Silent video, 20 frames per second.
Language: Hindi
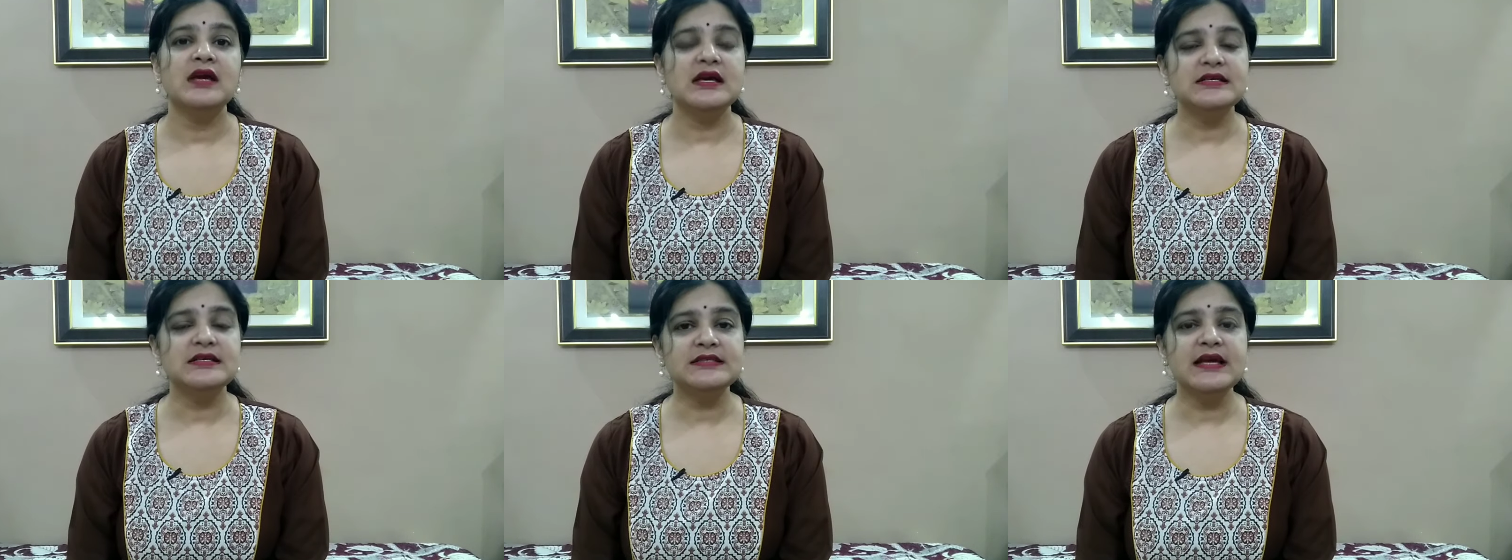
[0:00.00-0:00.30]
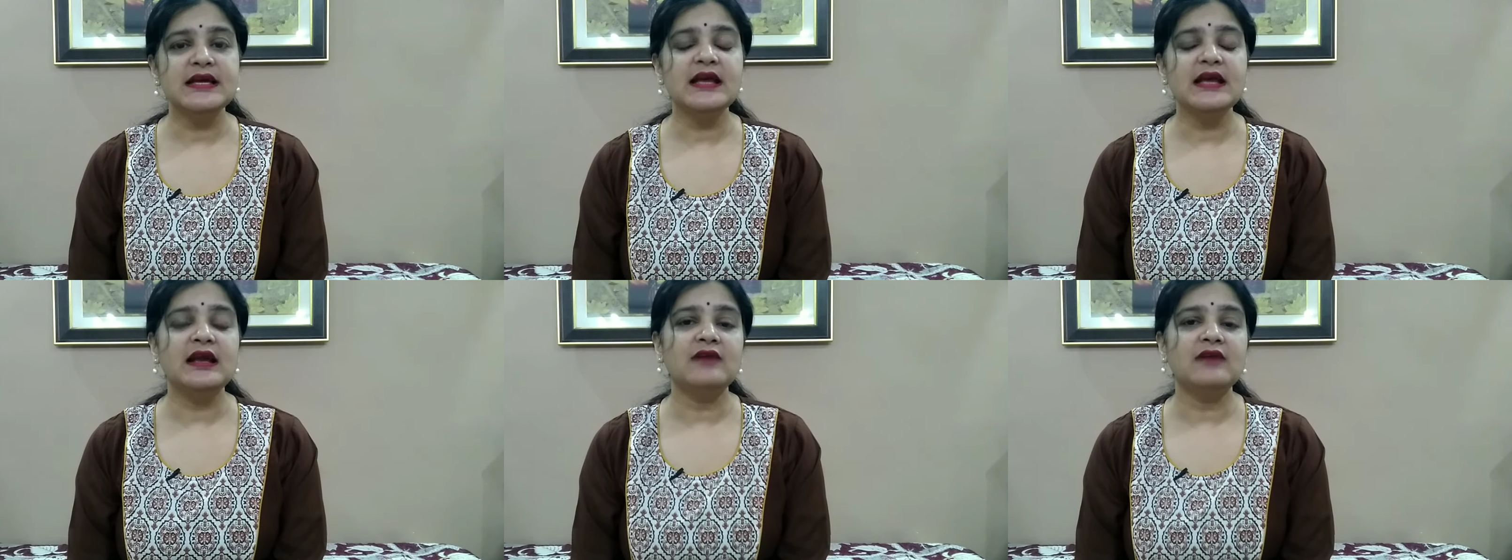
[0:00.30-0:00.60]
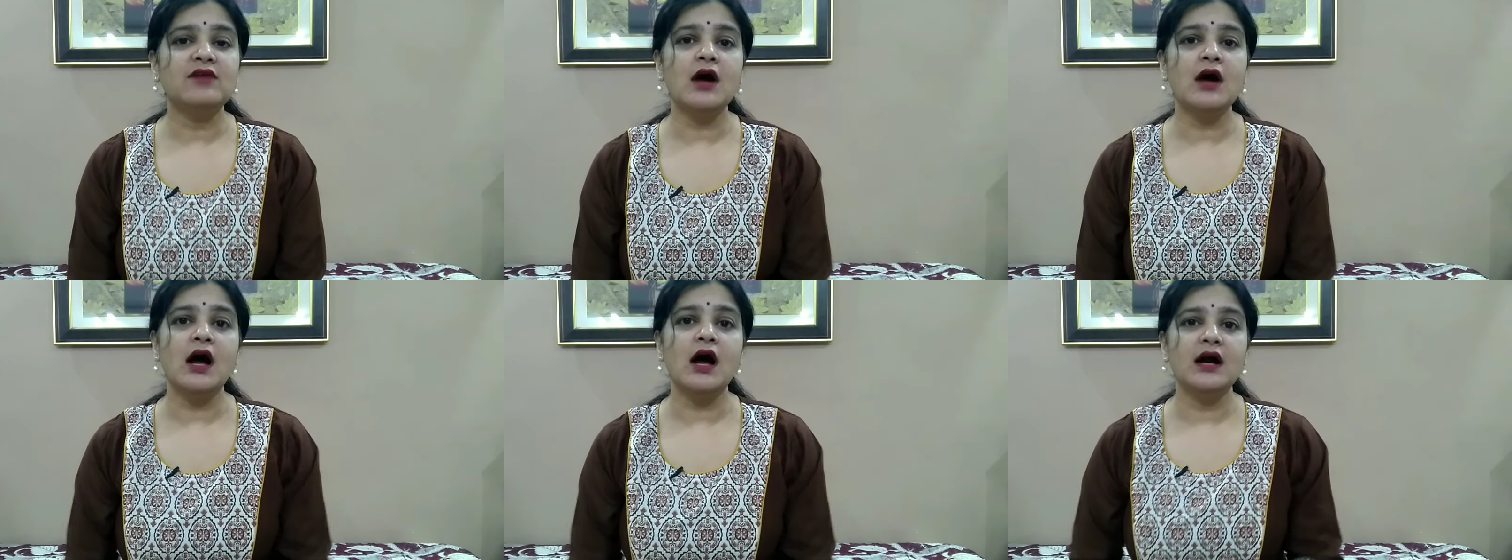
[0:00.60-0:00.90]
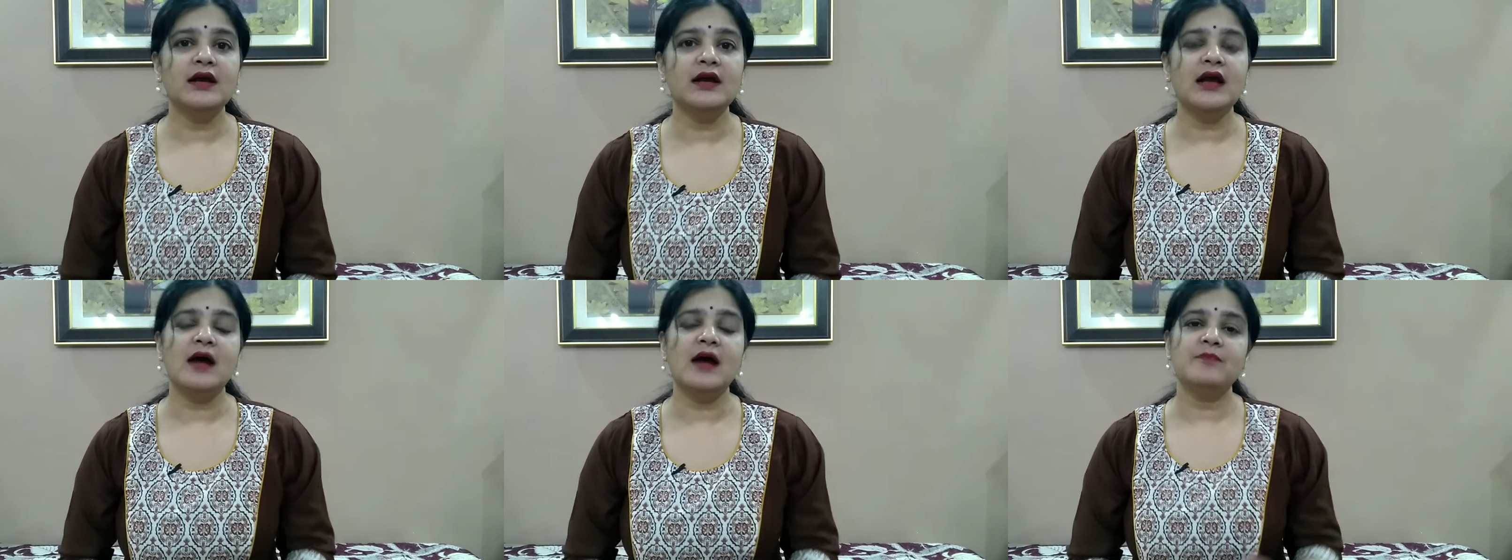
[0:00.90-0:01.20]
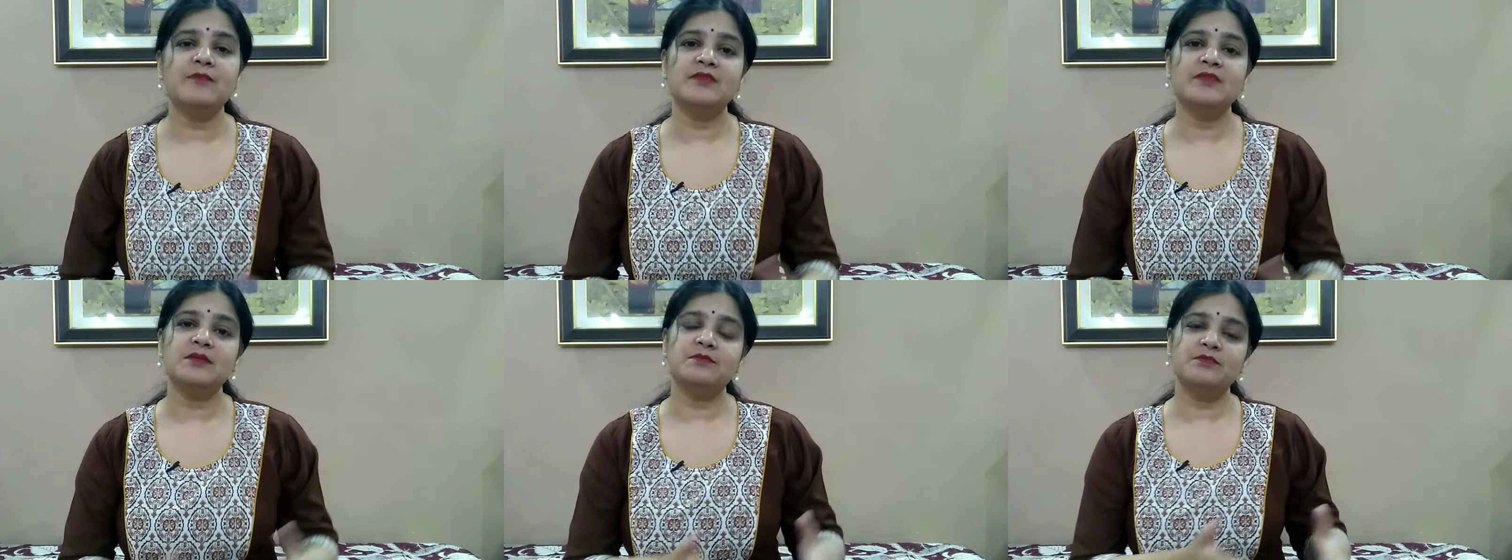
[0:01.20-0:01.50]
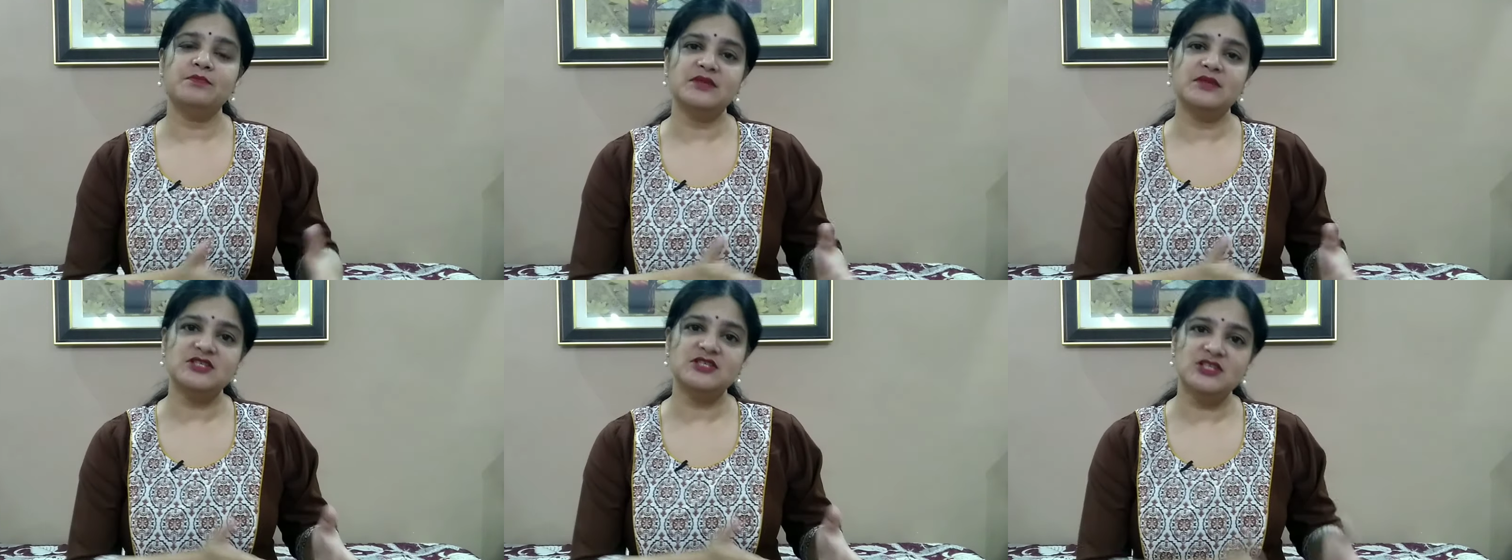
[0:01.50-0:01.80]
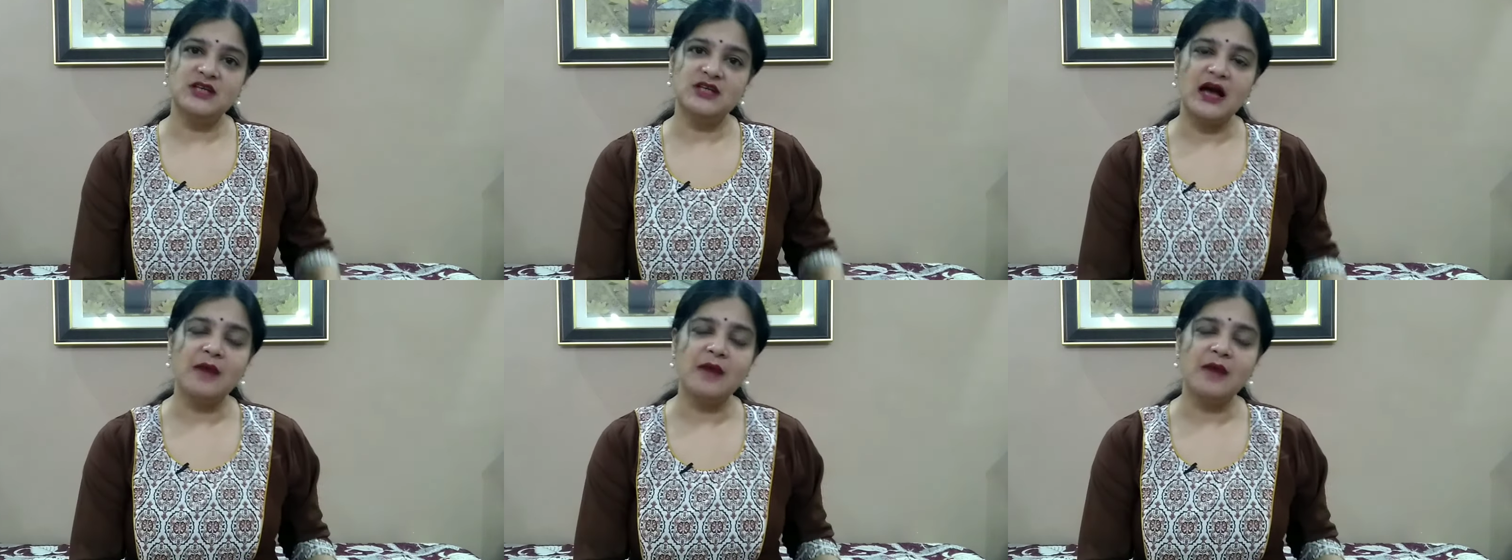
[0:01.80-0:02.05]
इसके अलावा अगर आपने पिछले